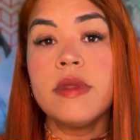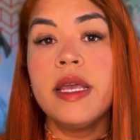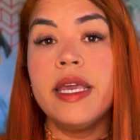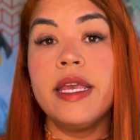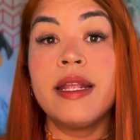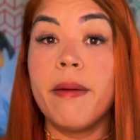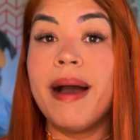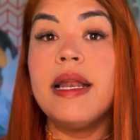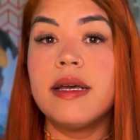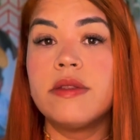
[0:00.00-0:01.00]
e
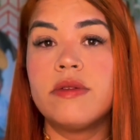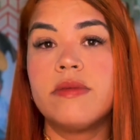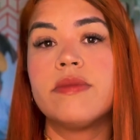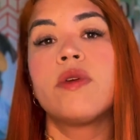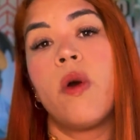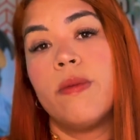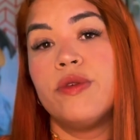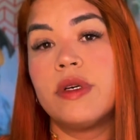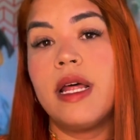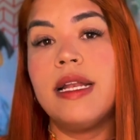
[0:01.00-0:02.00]
trabalhando como
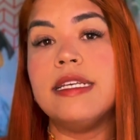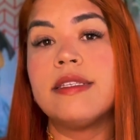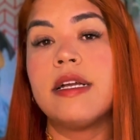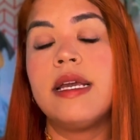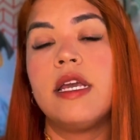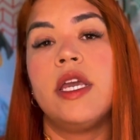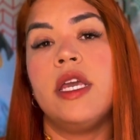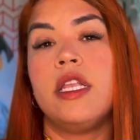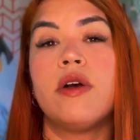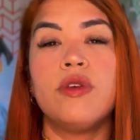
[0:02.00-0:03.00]
jornalista.
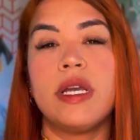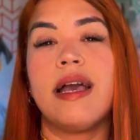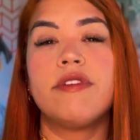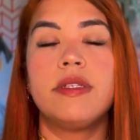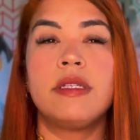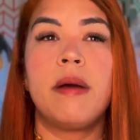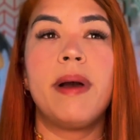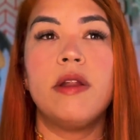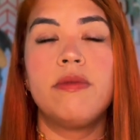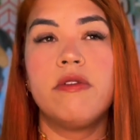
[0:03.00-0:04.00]
Então eu chegava do
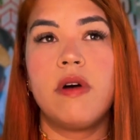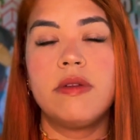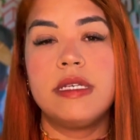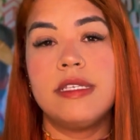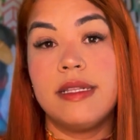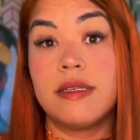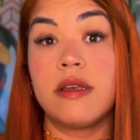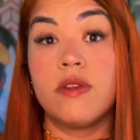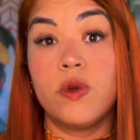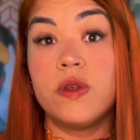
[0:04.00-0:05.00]
trabalho por volta assim das
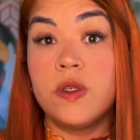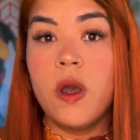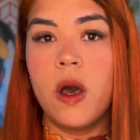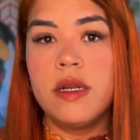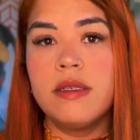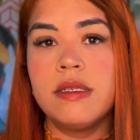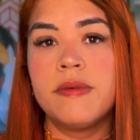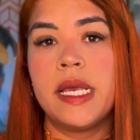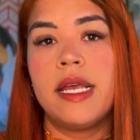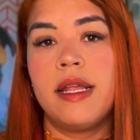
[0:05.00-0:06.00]
14 horas,
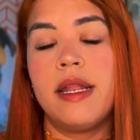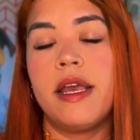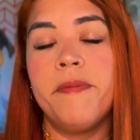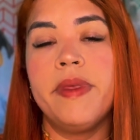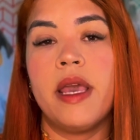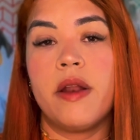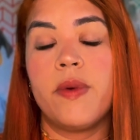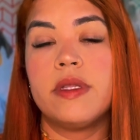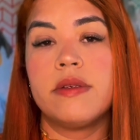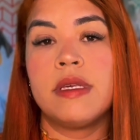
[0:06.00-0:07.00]
né, que era
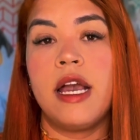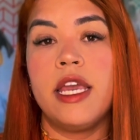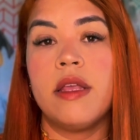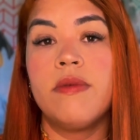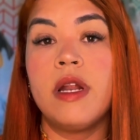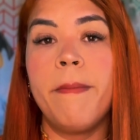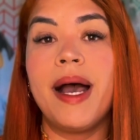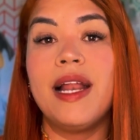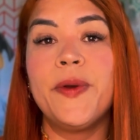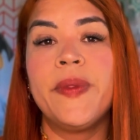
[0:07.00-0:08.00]
quando eu saía do
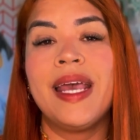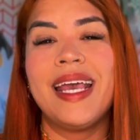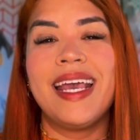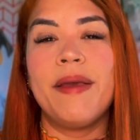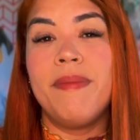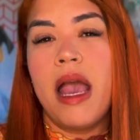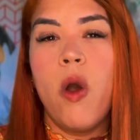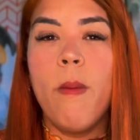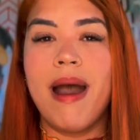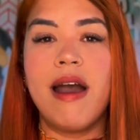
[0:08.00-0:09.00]
trabalho, me
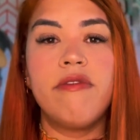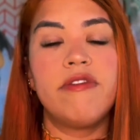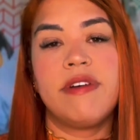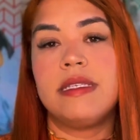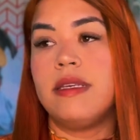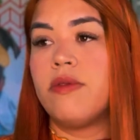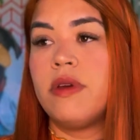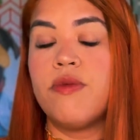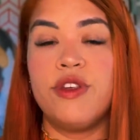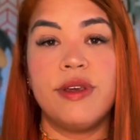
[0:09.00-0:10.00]
arrumava, fazia o que
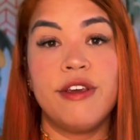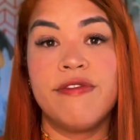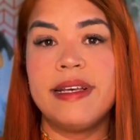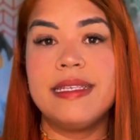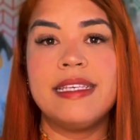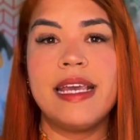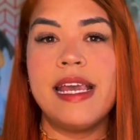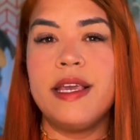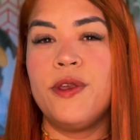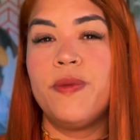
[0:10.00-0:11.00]
eu tinha que
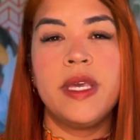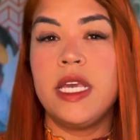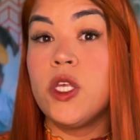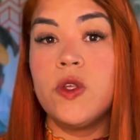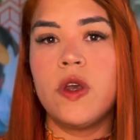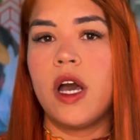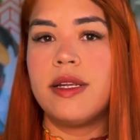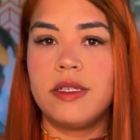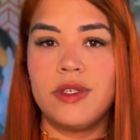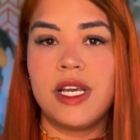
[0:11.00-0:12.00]
fazer, e 15
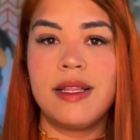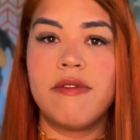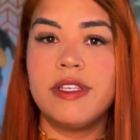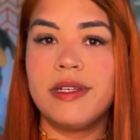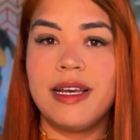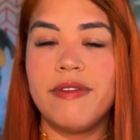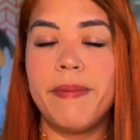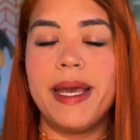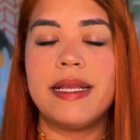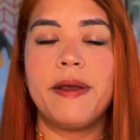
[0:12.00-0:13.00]
horas eu já estava de live
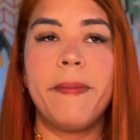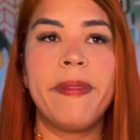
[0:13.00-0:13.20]
aberta.